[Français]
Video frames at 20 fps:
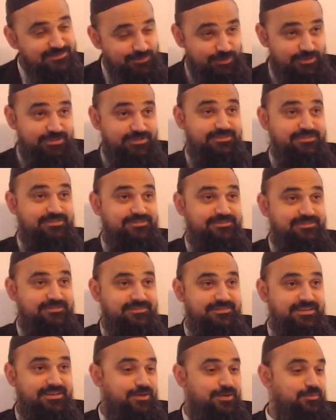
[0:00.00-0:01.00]
Oui
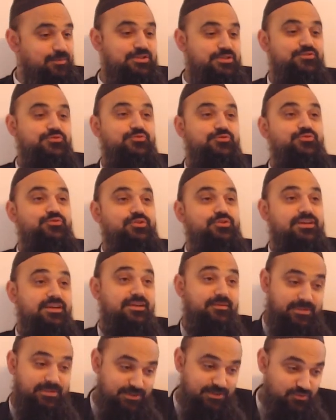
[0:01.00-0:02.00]
hein, Comment c'est devenu
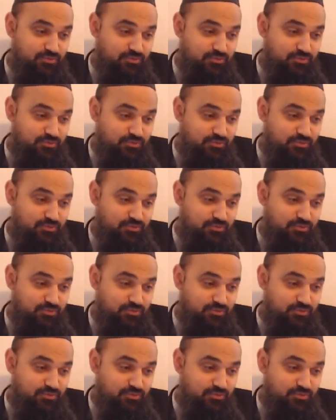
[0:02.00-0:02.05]
sucré Mais ben,